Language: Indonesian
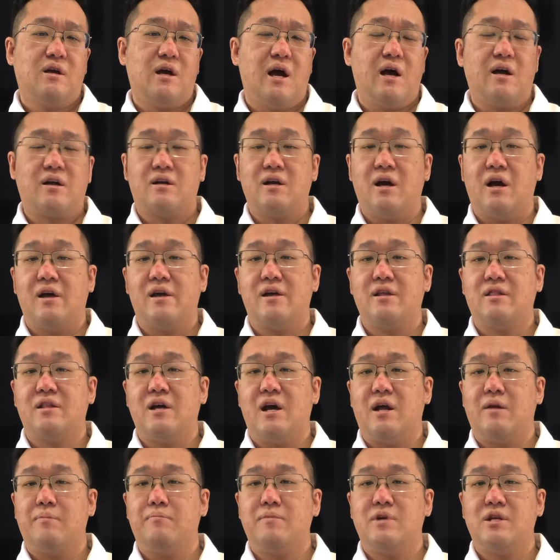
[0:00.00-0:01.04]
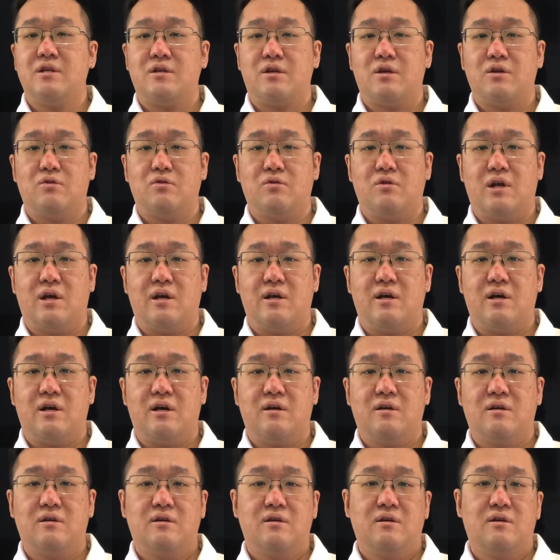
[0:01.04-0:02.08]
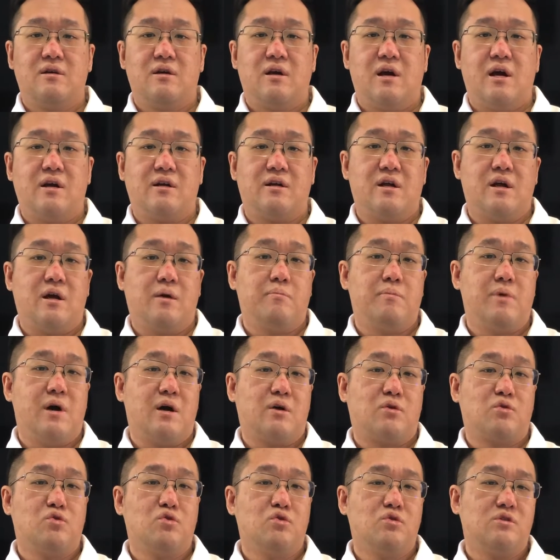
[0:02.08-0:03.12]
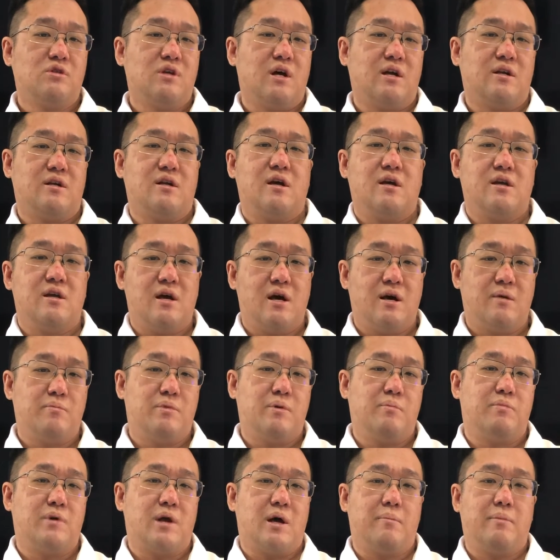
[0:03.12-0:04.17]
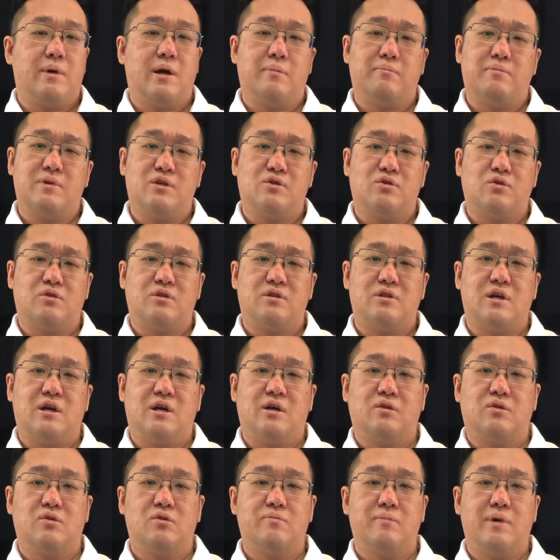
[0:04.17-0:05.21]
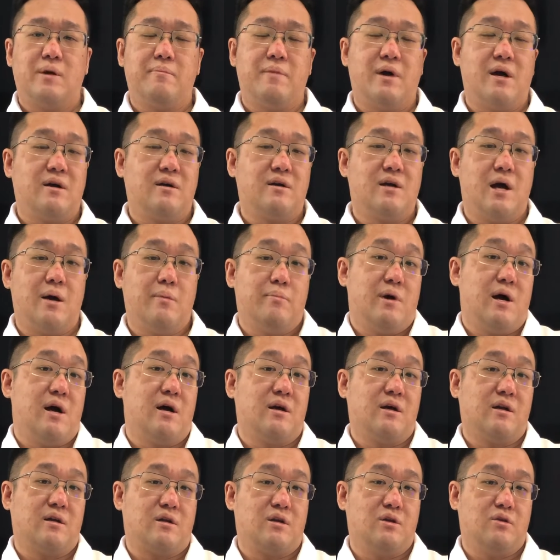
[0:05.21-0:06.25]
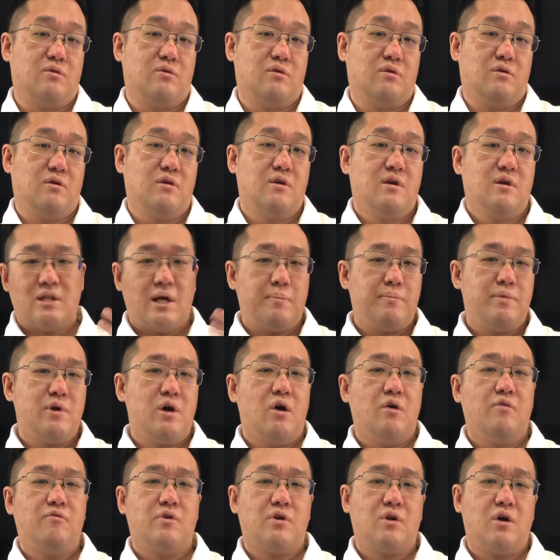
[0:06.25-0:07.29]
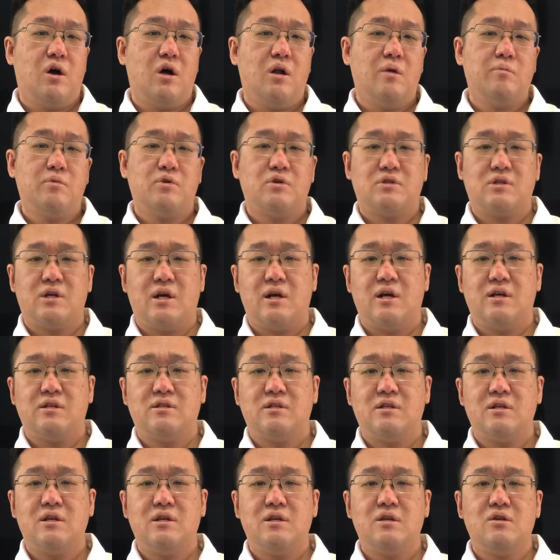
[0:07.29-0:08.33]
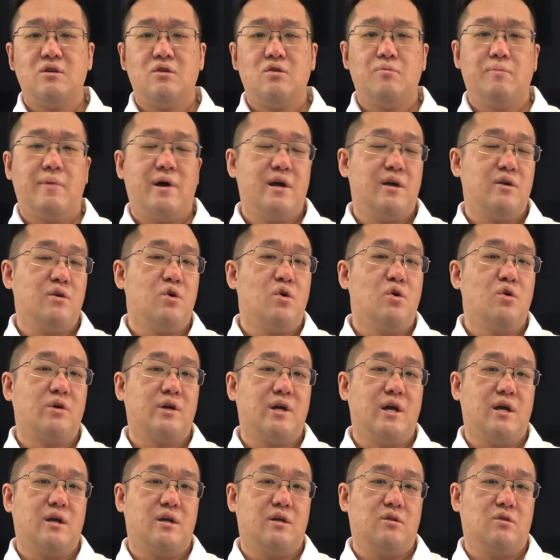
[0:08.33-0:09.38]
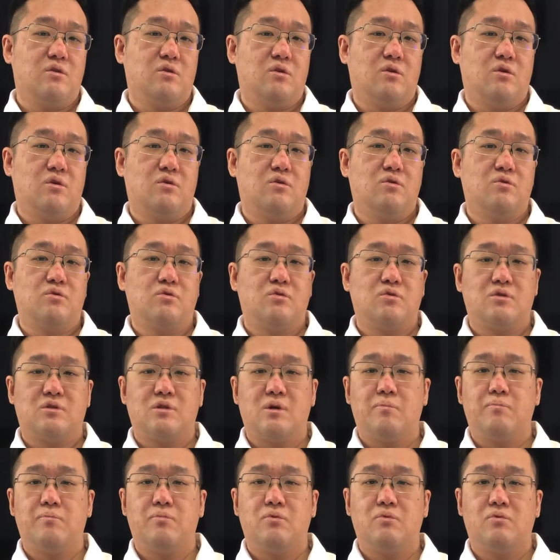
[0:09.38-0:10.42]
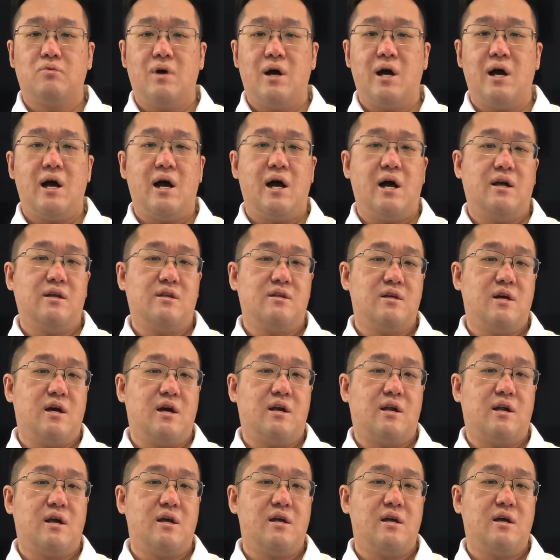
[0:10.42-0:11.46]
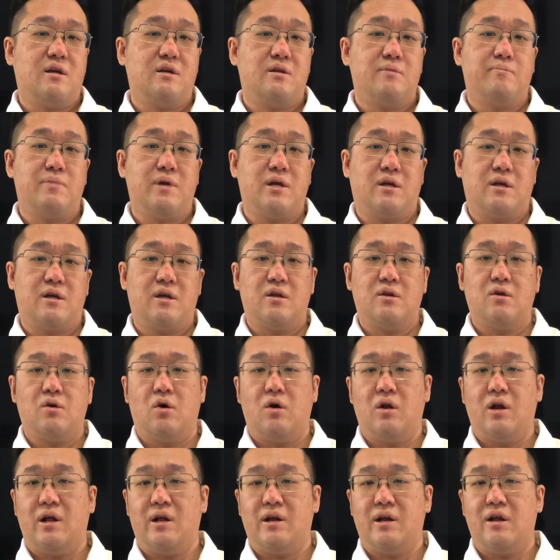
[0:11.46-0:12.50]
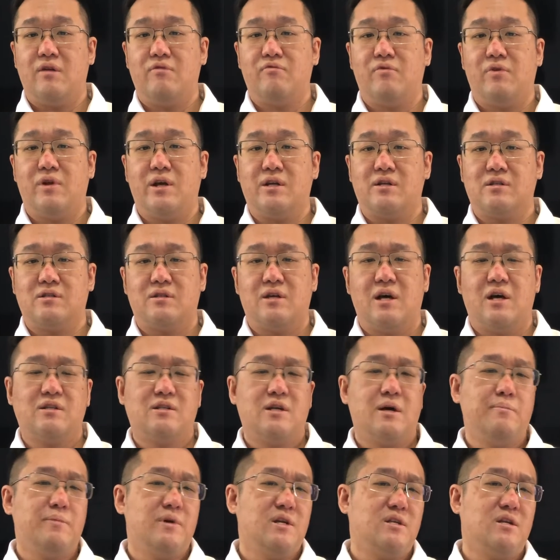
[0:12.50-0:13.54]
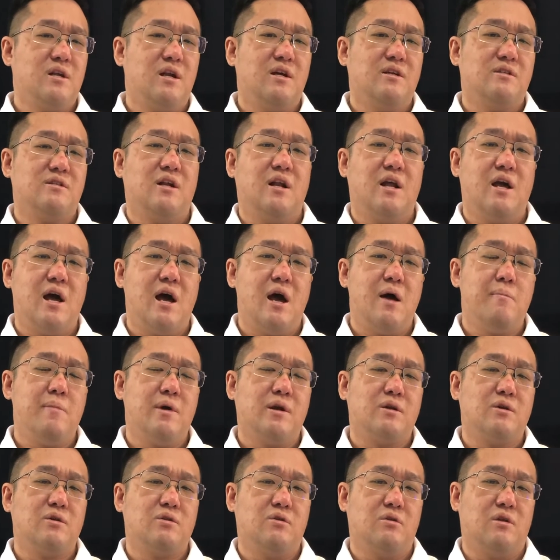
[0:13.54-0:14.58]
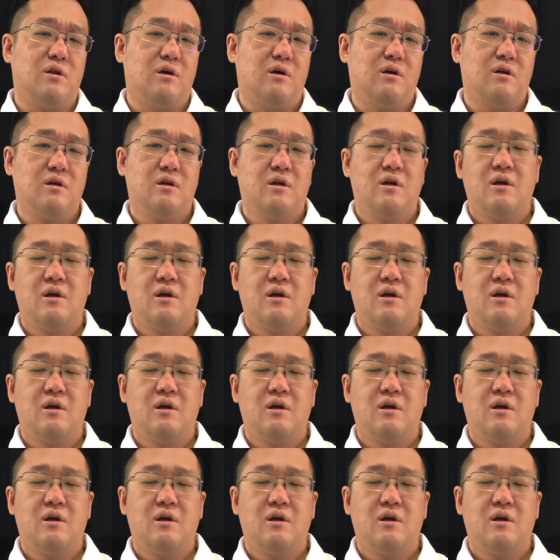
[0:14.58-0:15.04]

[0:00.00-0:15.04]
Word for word: agak hit and miss gitulah ya ada yang bagus, ada yang beberapa episodenya itu memang nggak banget gitu loh. Tapi overall menurut saya sih lumayan oke okay gitu loh untuk sebuah acara yang dibikin oleh Netflix. Nggak sampai jelek-jelek amat gitu loh.